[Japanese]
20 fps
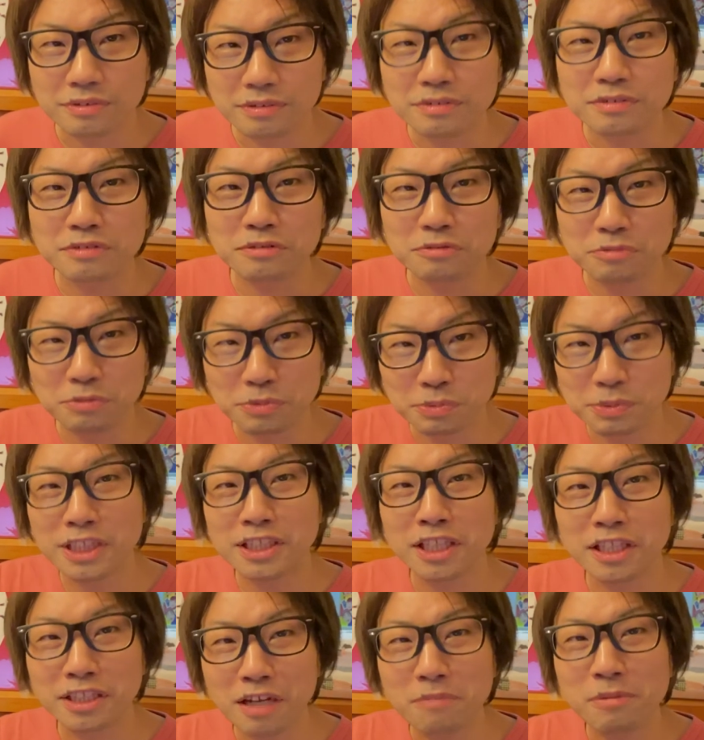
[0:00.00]
うん、皆
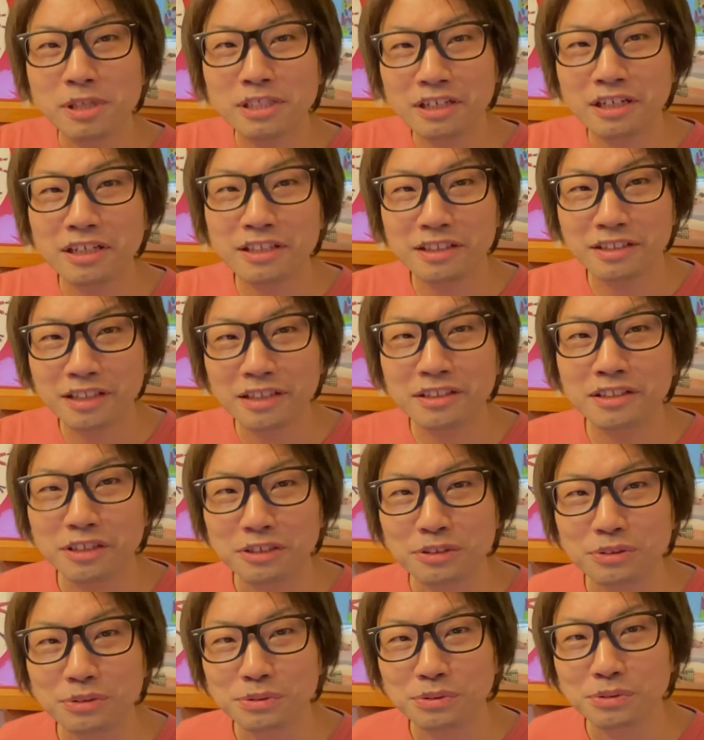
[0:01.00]
さん騙されんなって
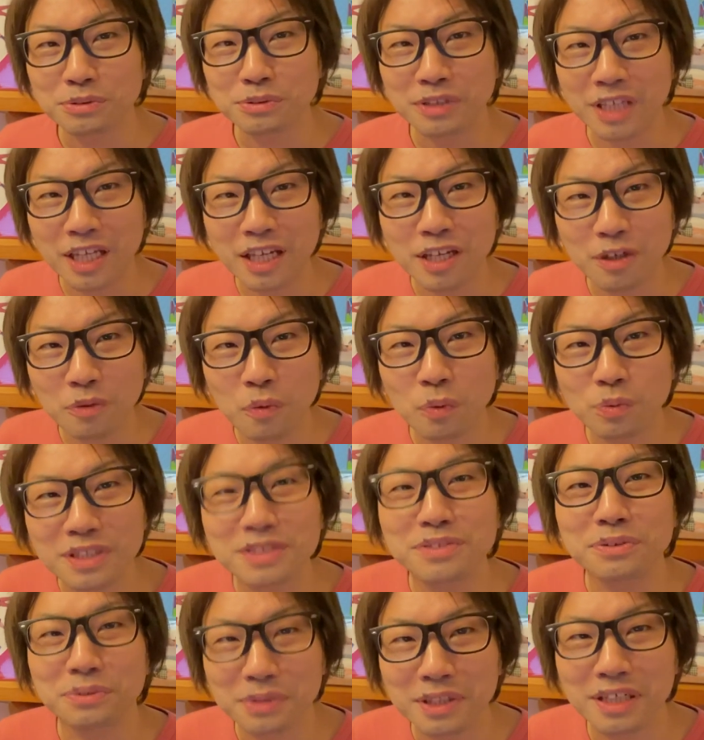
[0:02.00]
いう警告で
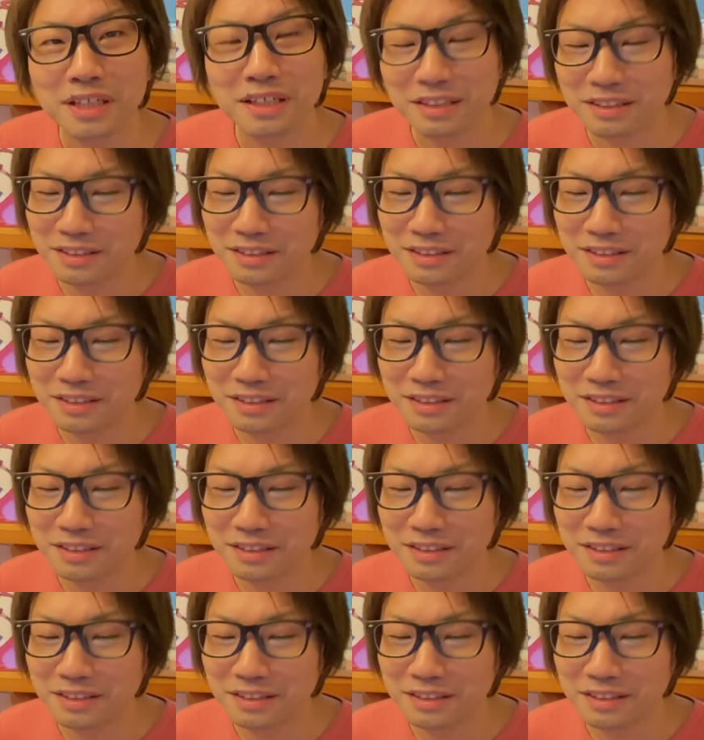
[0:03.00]
すよね。